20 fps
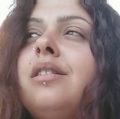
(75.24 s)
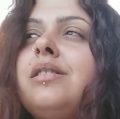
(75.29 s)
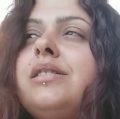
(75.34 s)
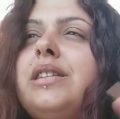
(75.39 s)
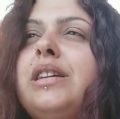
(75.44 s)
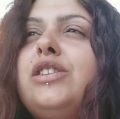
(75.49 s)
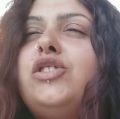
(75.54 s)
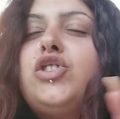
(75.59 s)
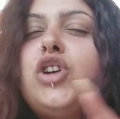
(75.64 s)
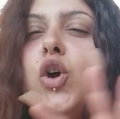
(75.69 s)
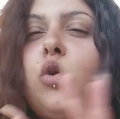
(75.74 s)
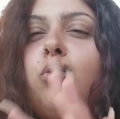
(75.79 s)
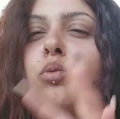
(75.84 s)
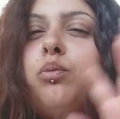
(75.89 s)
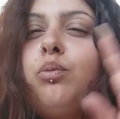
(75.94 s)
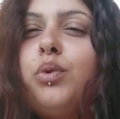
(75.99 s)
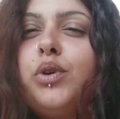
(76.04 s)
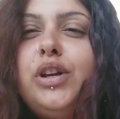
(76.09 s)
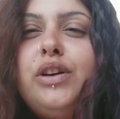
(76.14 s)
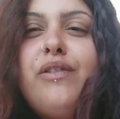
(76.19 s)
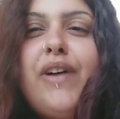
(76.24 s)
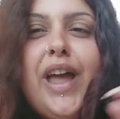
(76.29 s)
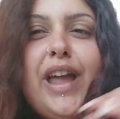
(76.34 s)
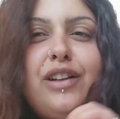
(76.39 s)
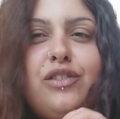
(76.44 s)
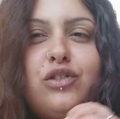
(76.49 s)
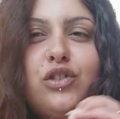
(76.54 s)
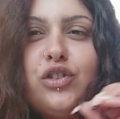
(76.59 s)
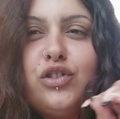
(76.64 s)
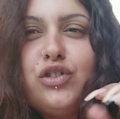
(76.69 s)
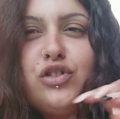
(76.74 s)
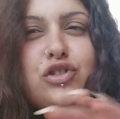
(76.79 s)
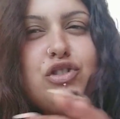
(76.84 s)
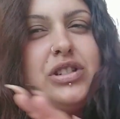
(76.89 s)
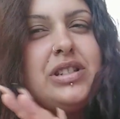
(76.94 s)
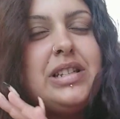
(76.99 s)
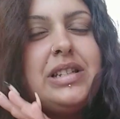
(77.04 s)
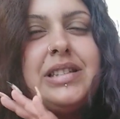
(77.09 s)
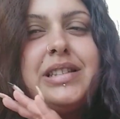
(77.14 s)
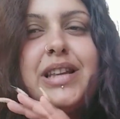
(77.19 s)
Sì, c'è un po' di vento,
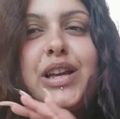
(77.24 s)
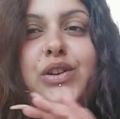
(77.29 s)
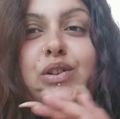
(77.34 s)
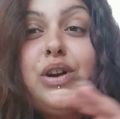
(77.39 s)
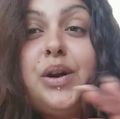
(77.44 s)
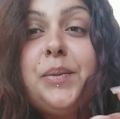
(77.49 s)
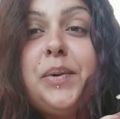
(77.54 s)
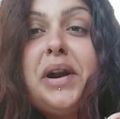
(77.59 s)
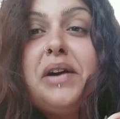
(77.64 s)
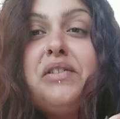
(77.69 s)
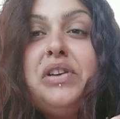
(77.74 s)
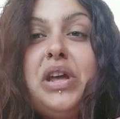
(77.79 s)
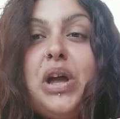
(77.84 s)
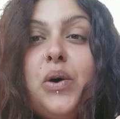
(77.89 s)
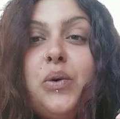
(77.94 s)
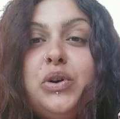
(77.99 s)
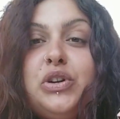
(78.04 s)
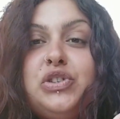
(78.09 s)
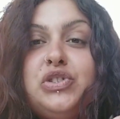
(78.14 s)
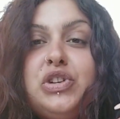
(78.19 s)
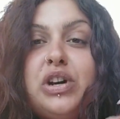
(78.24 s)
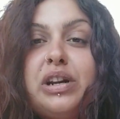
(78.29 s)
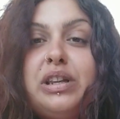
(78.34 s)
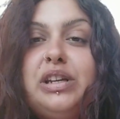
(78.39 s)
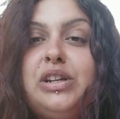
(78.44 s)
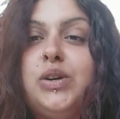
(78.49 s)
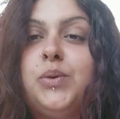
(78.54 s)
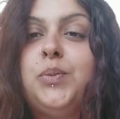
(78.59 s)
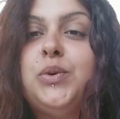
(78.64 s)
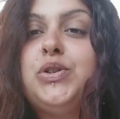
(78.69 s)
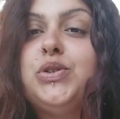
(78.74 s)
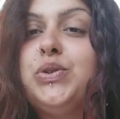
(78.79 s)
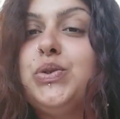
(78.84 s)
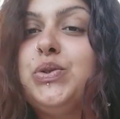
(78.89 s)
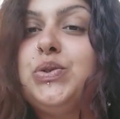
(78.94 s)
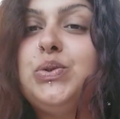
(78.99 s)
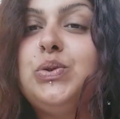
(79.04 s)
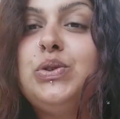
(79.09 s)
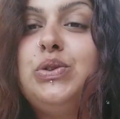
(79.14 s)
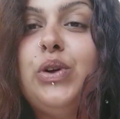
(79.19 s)
si sta di una meraviglia qui in giardino, poi
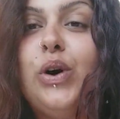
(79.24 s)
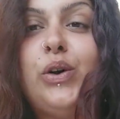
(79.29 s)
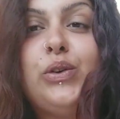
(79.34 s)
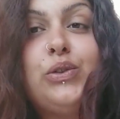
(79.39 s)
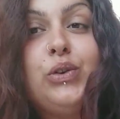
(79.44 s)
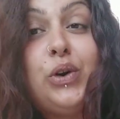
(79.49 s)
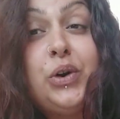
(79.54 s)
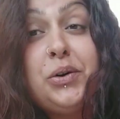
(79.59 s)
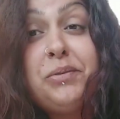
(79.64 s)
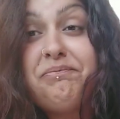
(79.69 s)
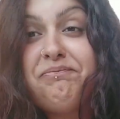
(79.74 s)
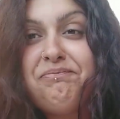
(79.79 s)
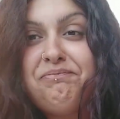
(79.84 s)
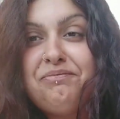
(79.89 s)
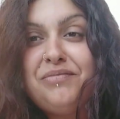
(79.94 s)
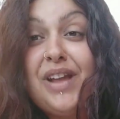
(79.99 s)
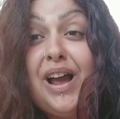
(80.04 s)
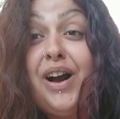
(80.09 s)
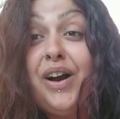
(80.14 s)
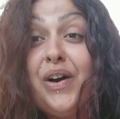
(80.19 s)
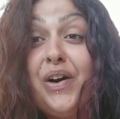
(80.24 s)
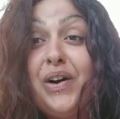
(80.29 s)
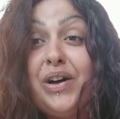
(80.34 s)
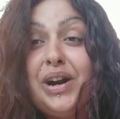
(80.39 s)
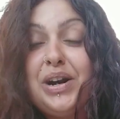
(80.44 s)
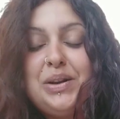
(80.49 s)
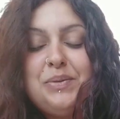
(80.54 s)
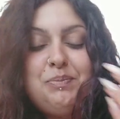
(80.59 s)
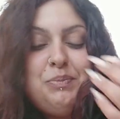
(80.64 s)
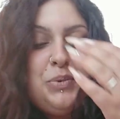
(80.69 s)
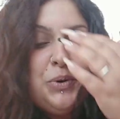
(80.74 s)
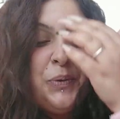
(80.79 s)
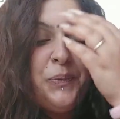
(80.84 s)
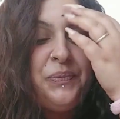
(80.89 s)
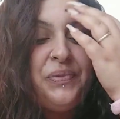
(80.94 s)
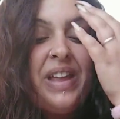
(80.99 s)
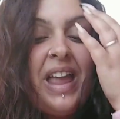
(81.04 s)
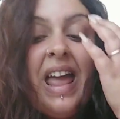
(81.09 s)
sono sul dondolo ancora di più.